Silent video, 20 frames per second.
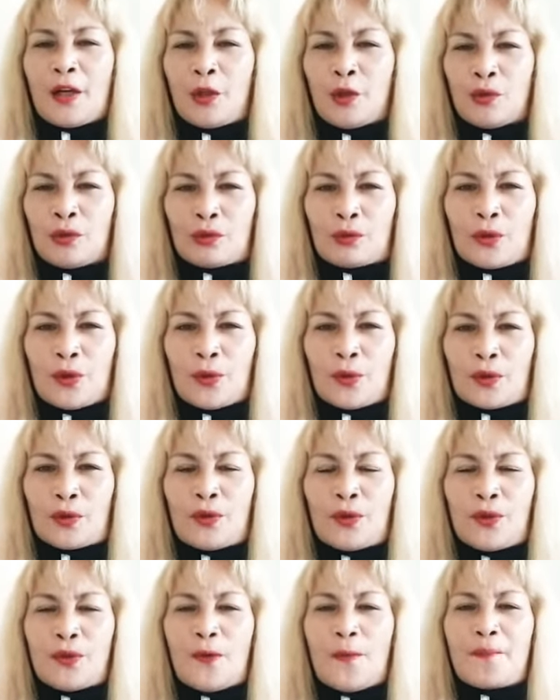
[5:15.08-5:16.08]
yung
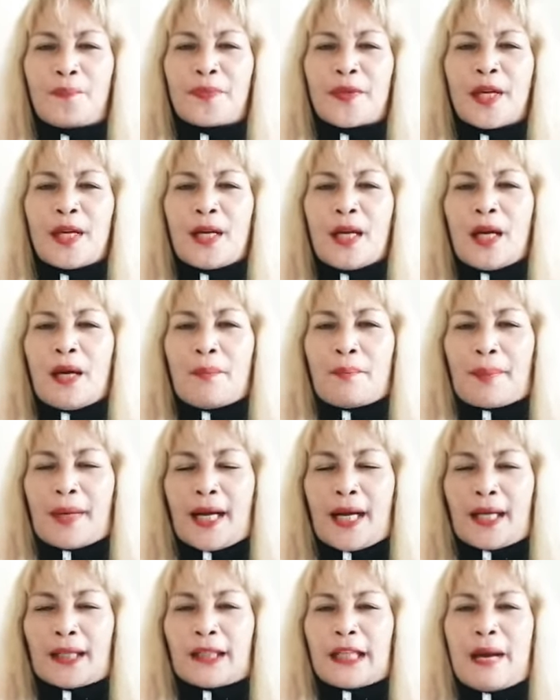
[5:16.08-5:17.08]
tuyong-tuyo.
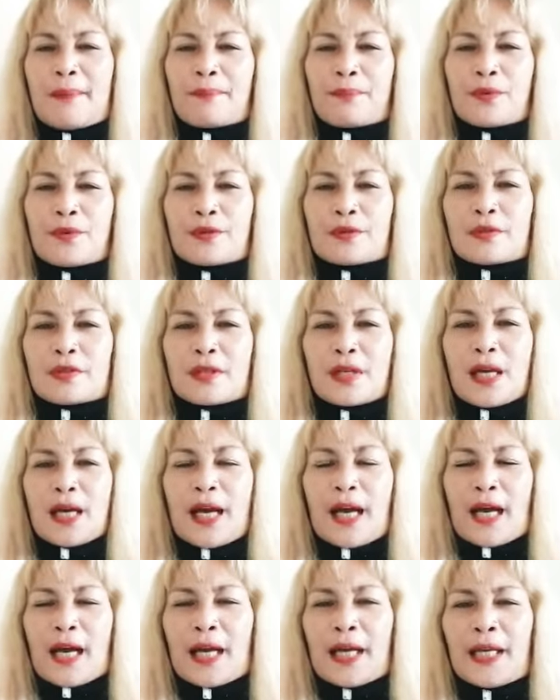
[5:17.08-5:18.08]
Pagkatapos,
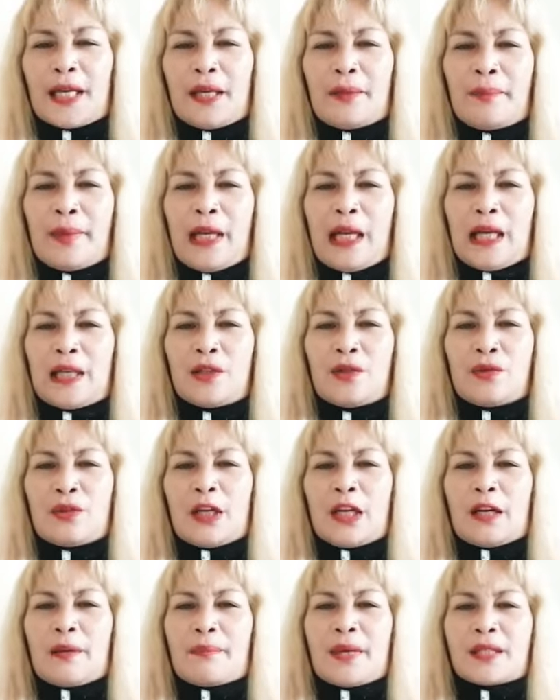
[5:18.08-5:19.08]
ay ibilad nyo
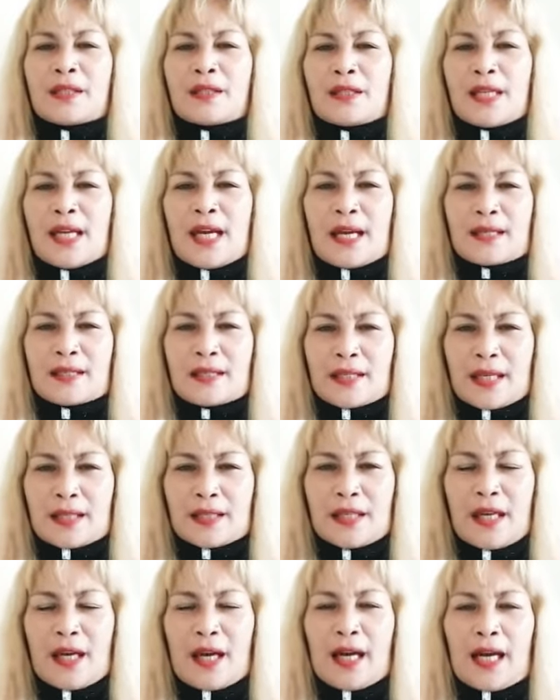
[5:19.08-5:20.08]
na naman siya sa
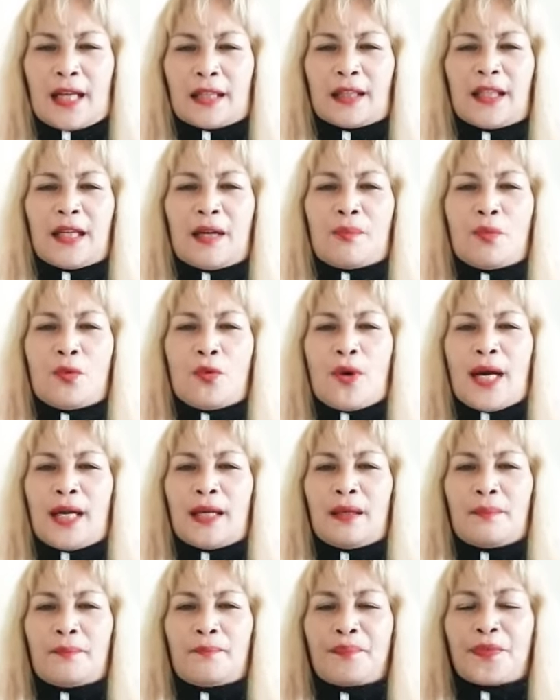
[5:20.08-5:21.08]
sikat ng buwan.
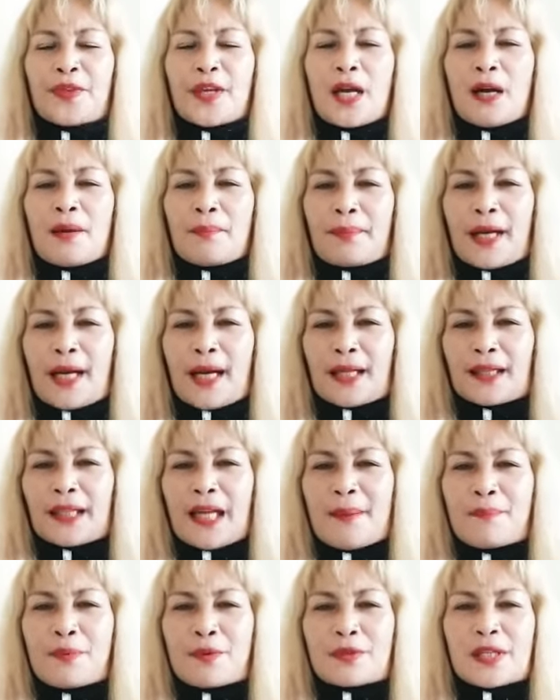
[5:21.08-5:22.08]

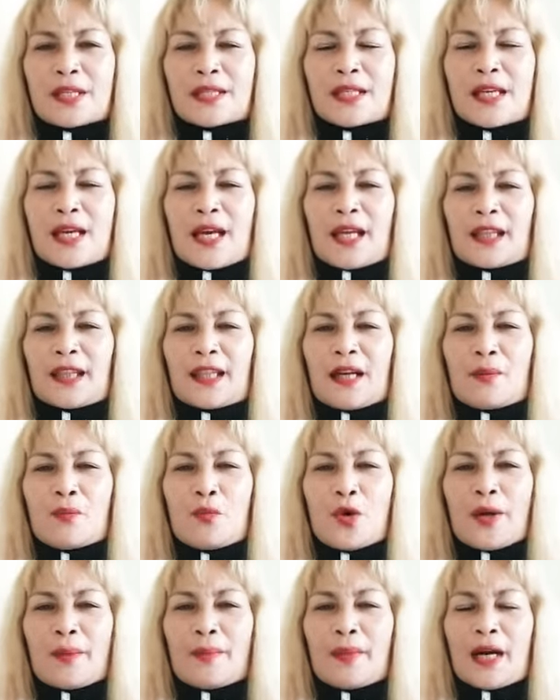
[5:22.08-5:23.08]
Pagkatapos sa sikat ng
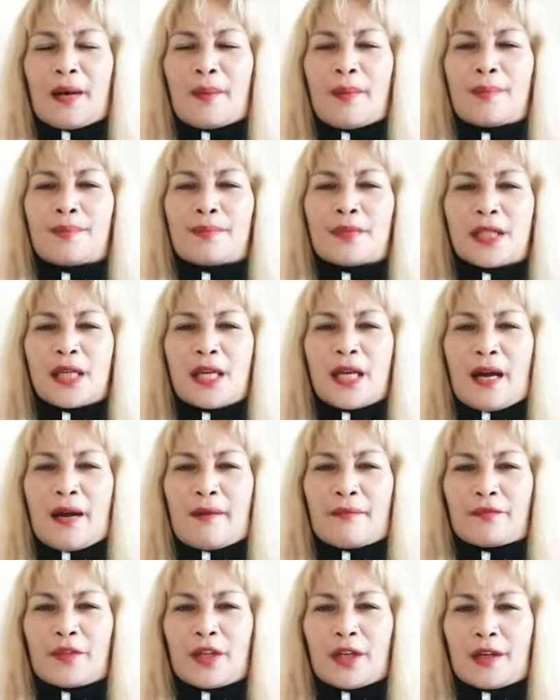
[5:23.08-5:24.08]
buwan mga mamsi,
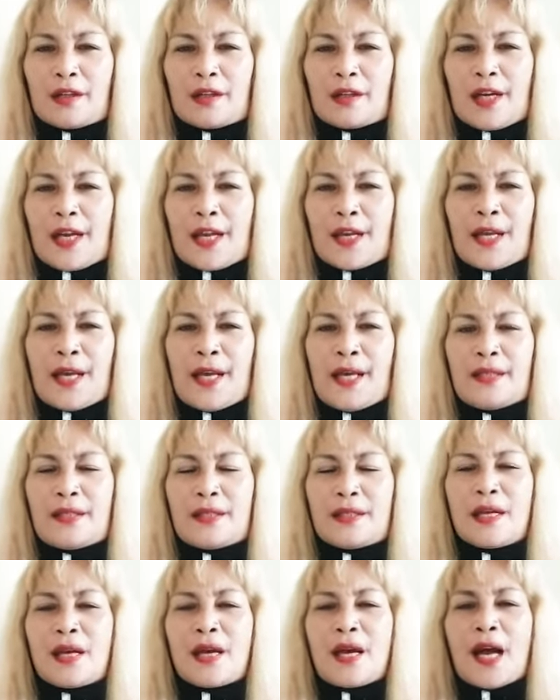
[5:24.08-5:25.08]
after 3
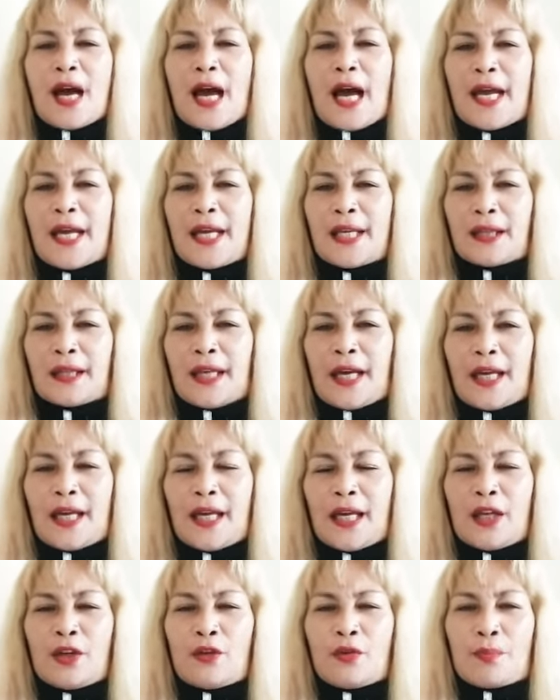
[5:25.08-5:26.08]
days, ay
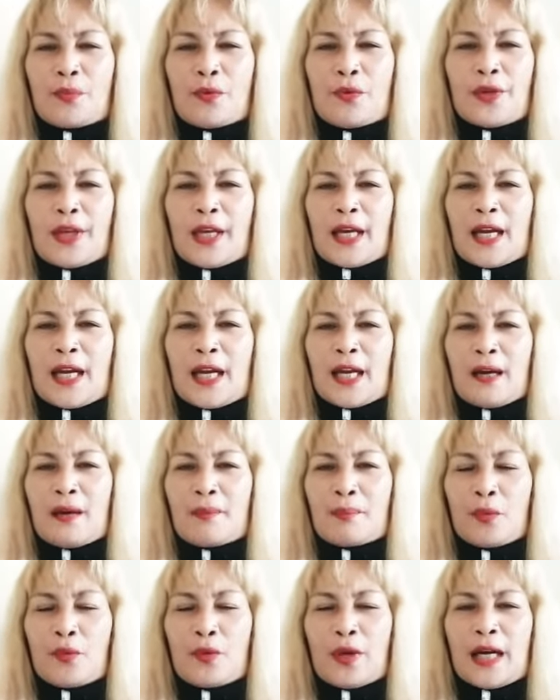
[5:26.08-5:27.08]
tahiin nyo po iyan
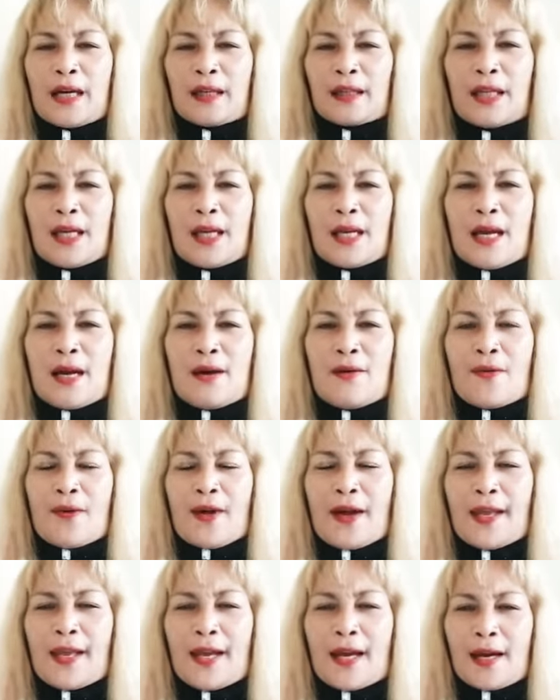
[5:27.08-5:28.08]
ng pulang tila o
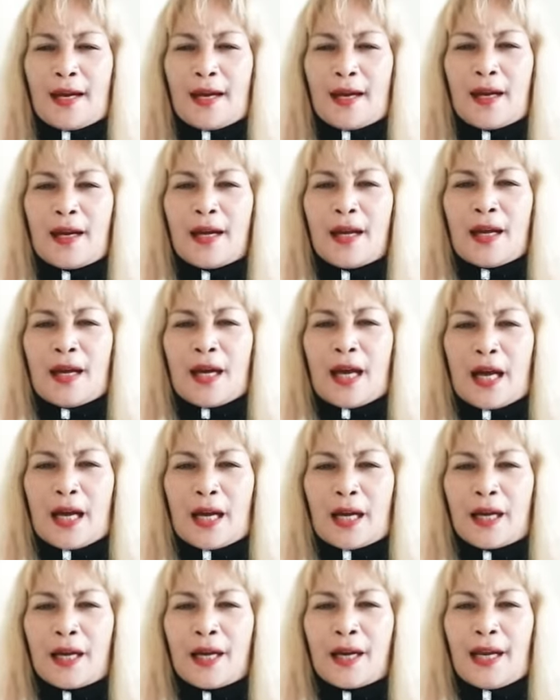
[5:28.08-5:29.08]
kaya
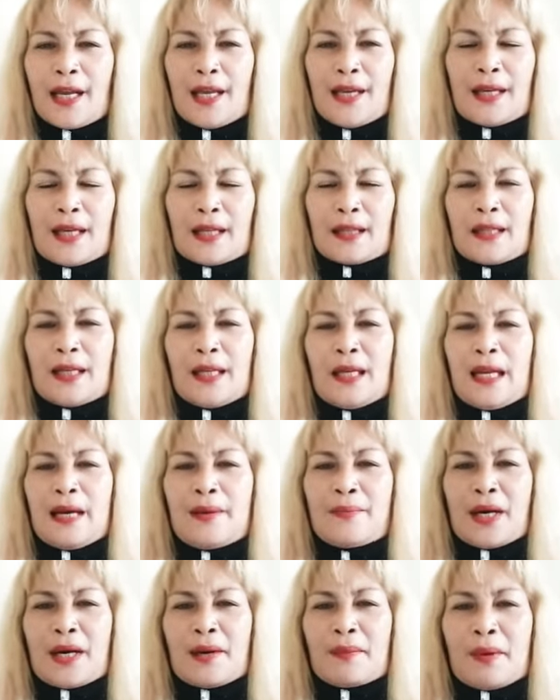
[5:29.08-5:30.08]
uh, green na
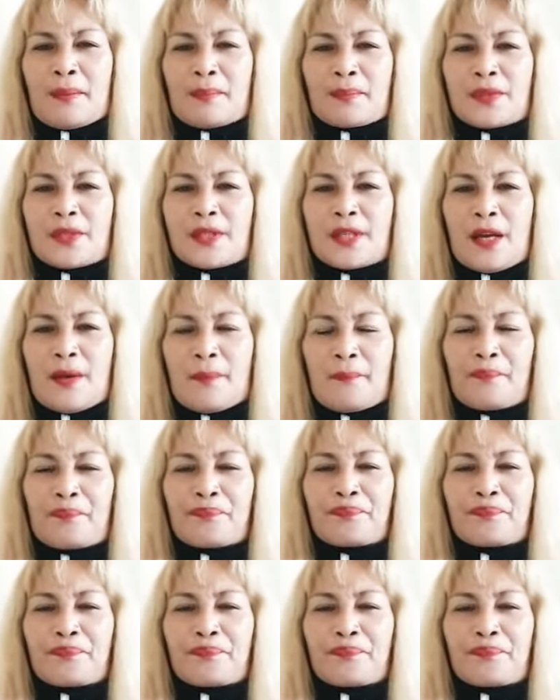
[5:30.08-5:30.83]
tila mga mamsi.